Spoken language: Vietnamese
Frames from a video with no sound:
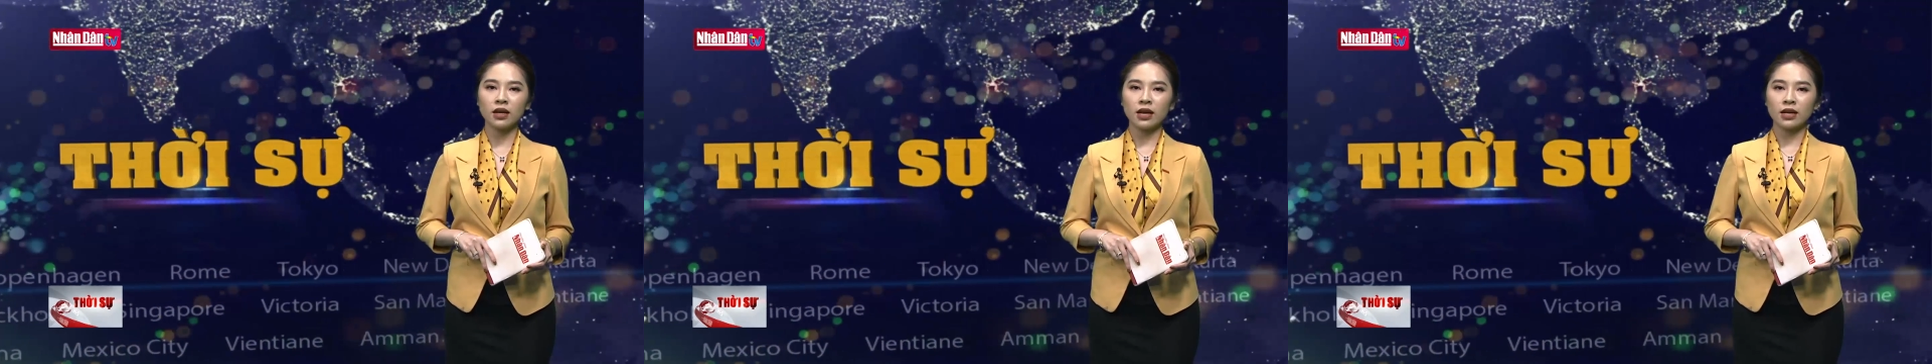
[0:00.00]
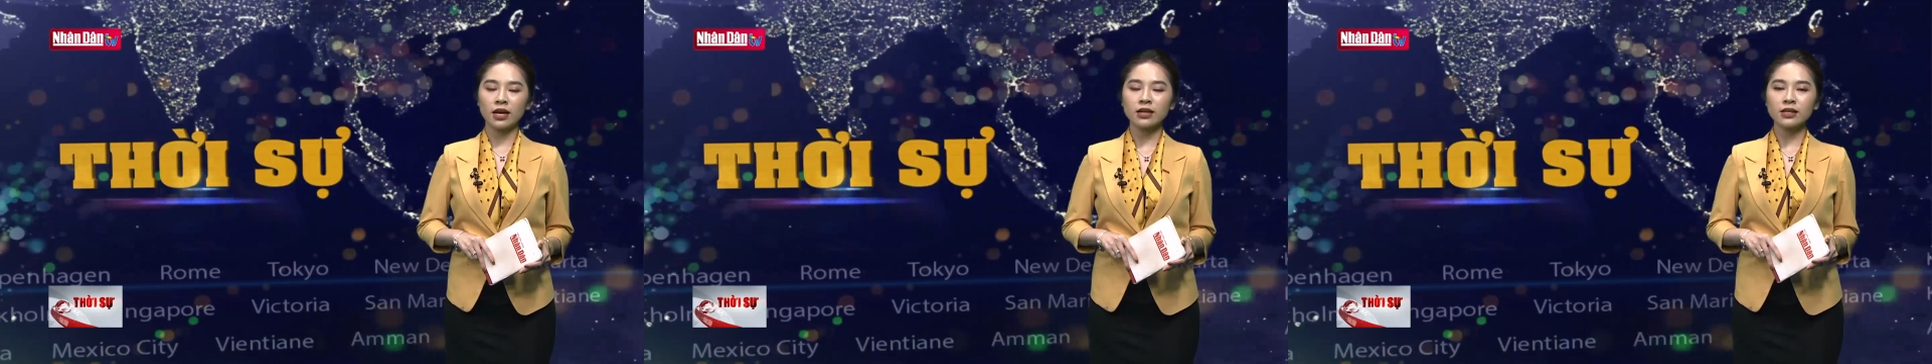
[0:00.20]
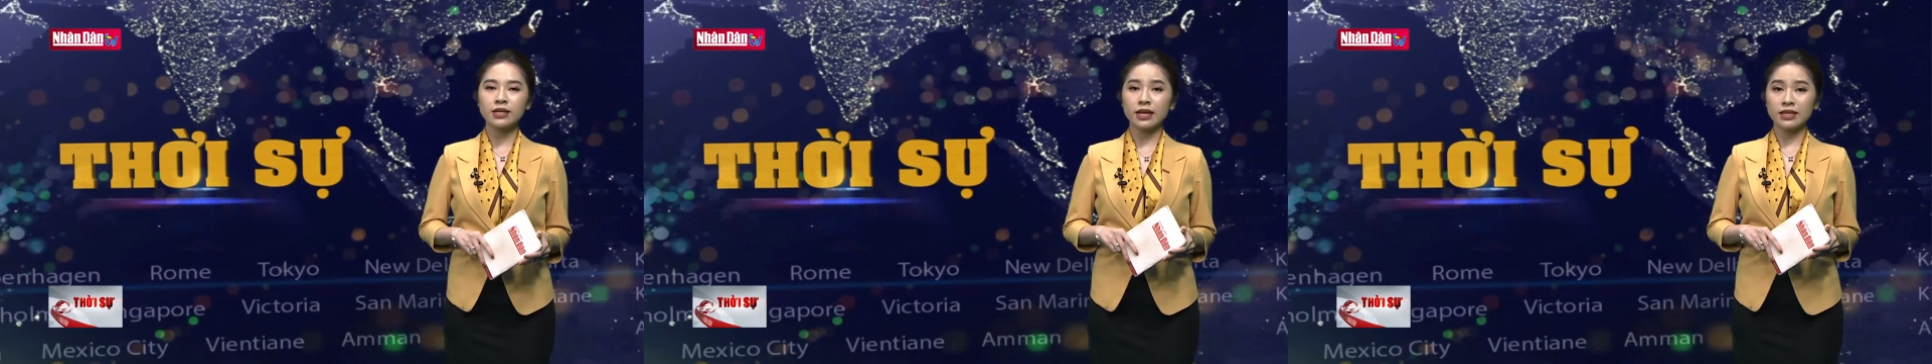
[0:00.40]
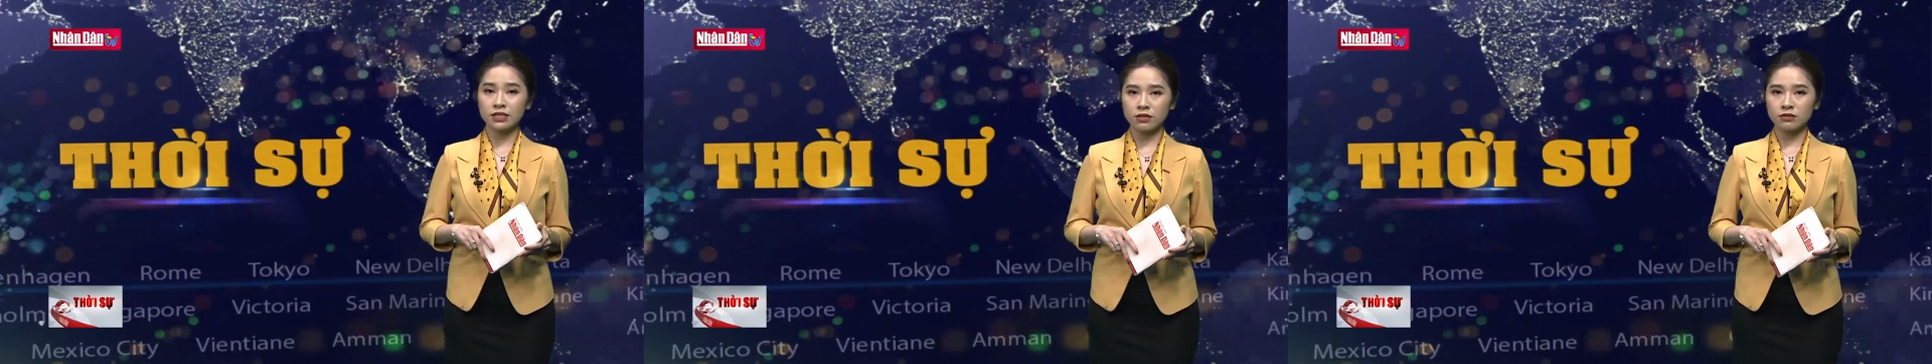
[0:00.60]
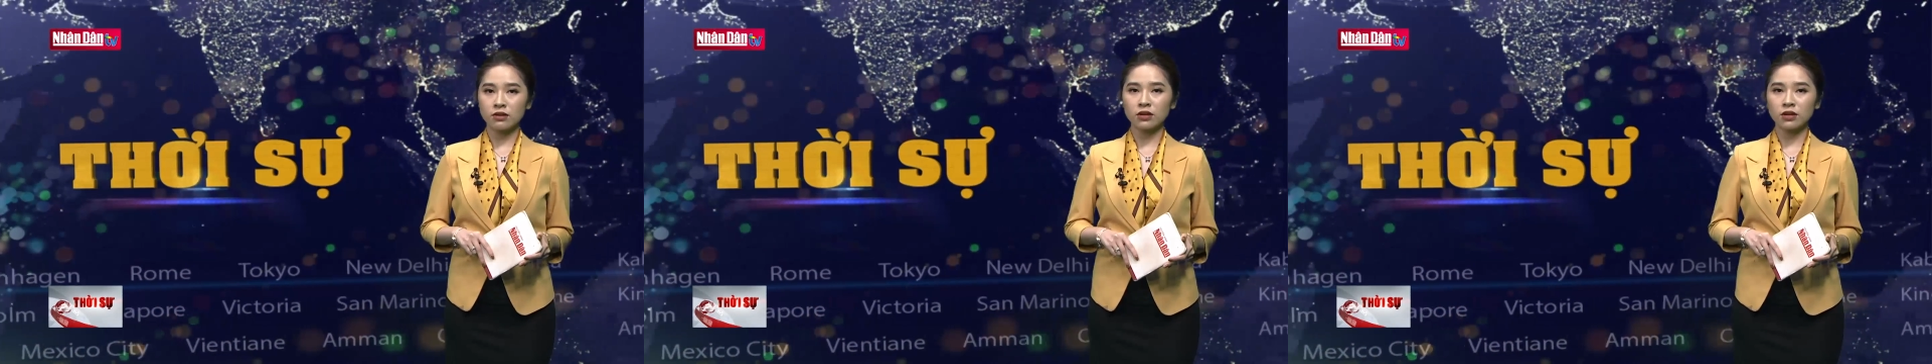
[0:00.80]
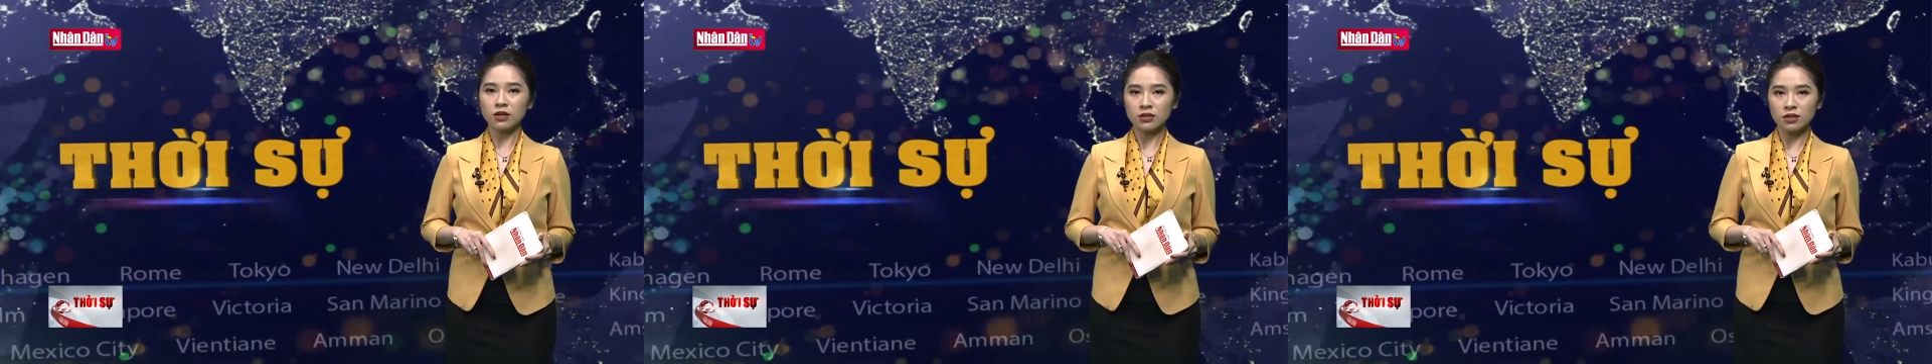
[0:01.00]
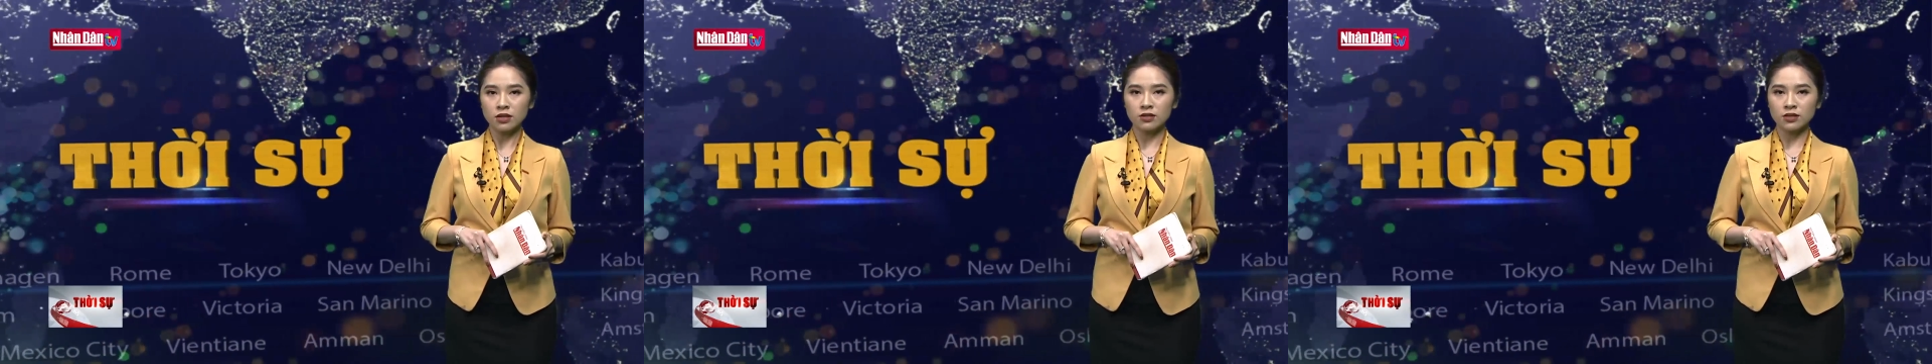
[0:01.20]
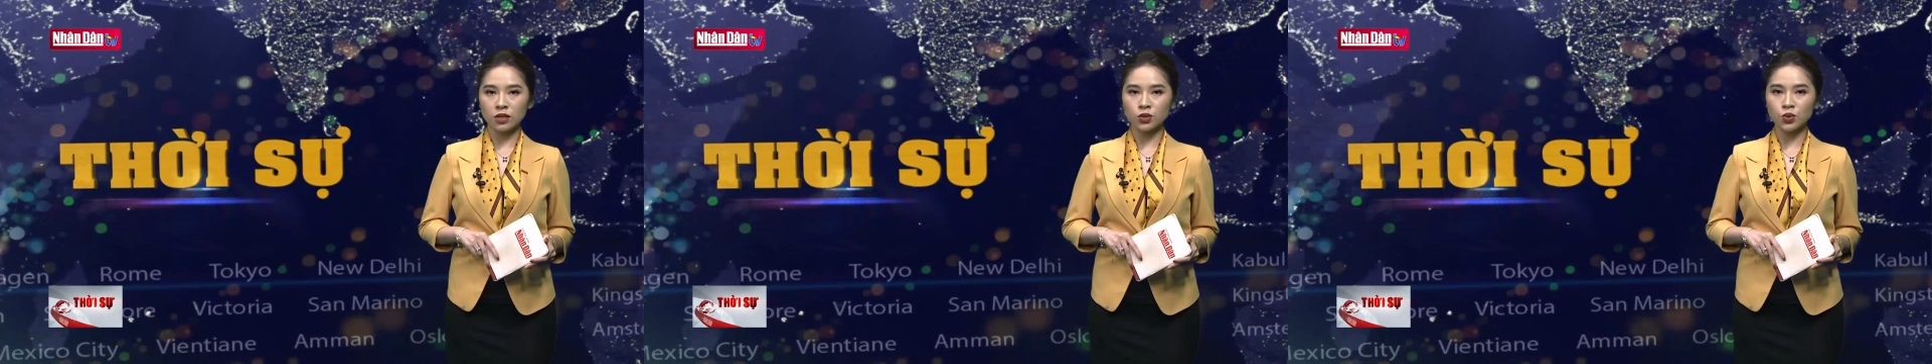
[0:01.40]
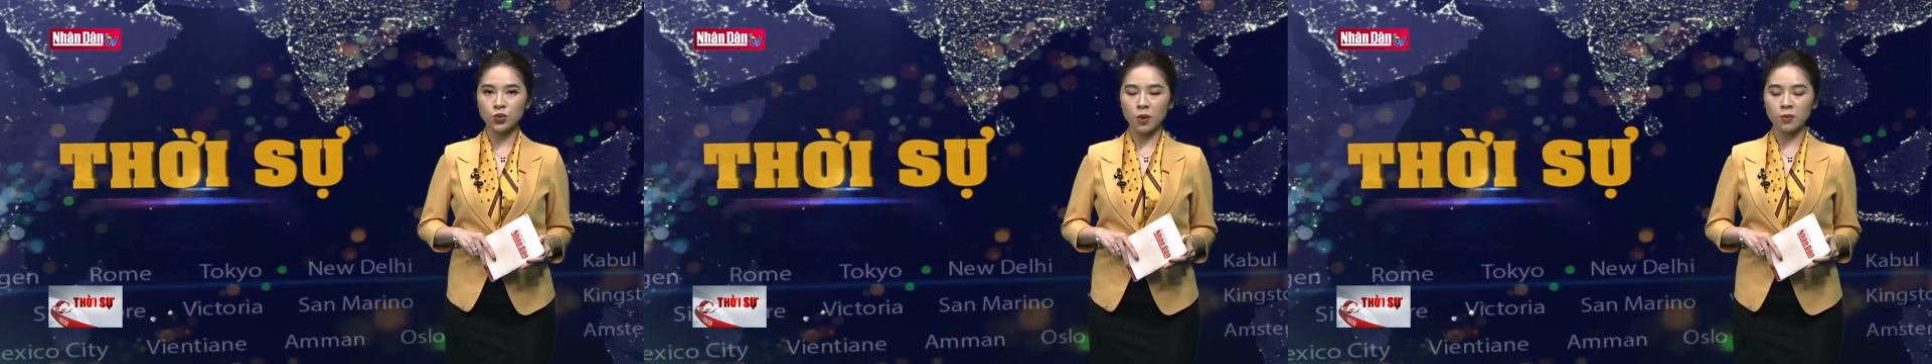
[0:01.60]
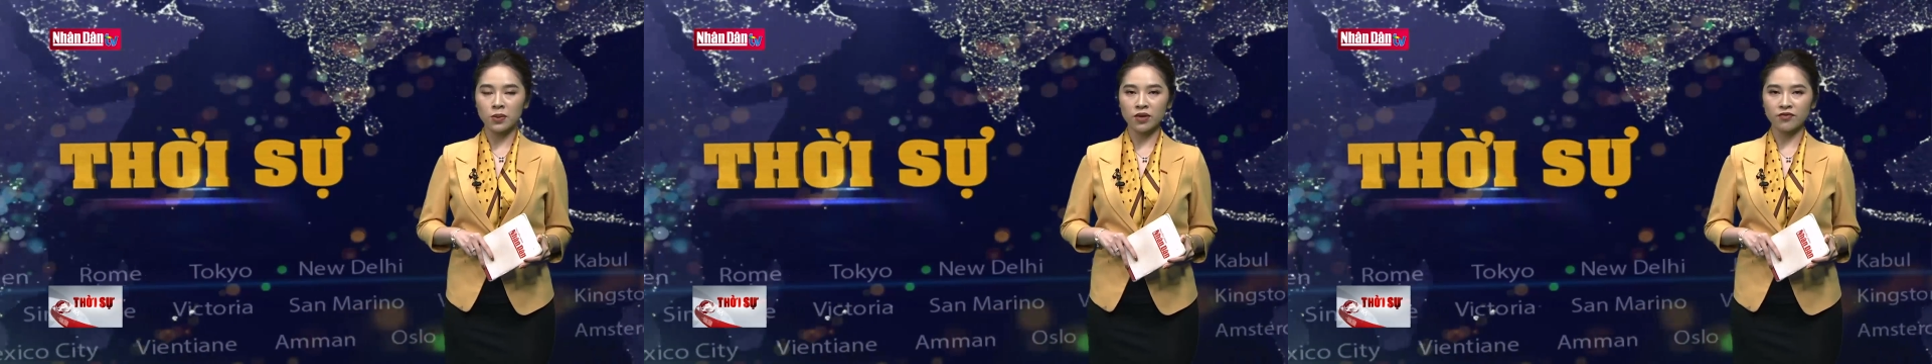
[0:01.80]
các nhà trường, cơ sở giáo dục
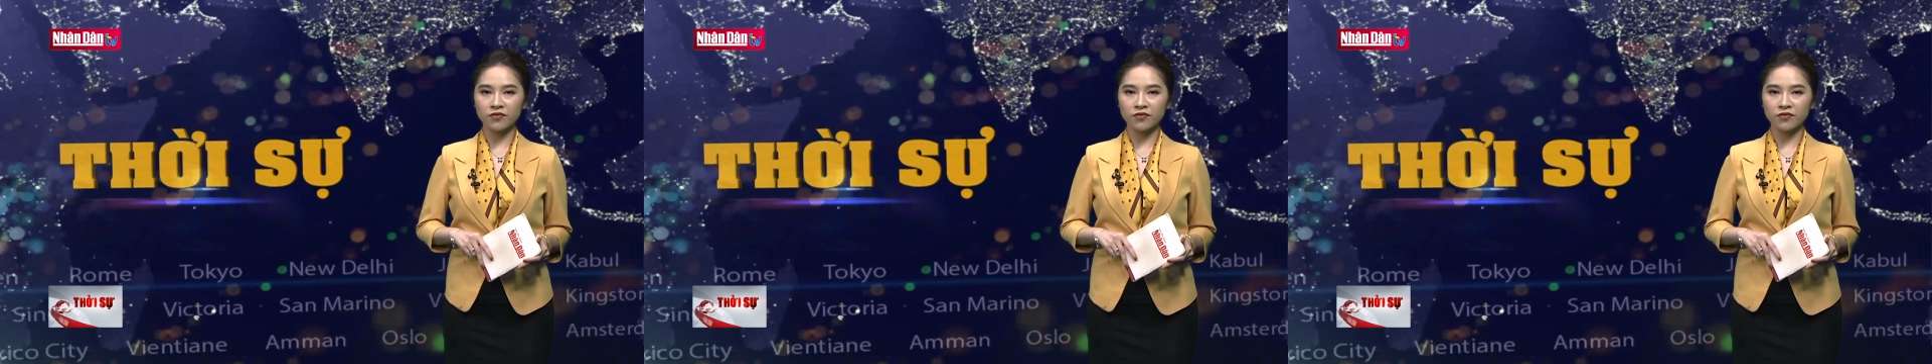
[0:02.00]
công lập